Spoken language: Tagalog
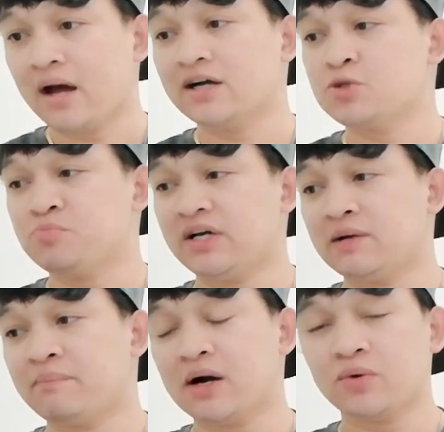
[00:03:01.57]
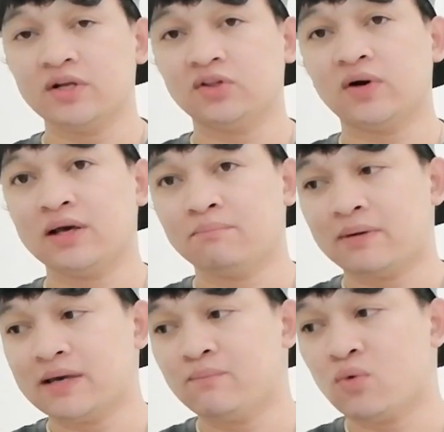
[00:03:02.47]
Ang speaker power nito ay
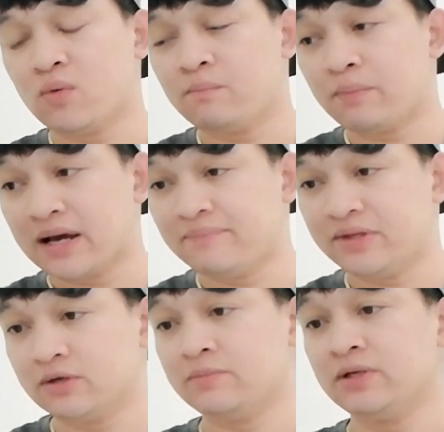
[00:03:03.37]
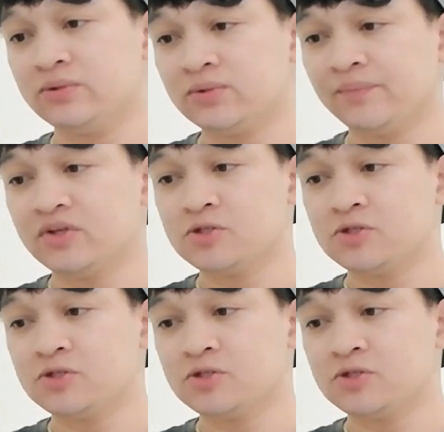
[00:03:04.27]
5, 5W,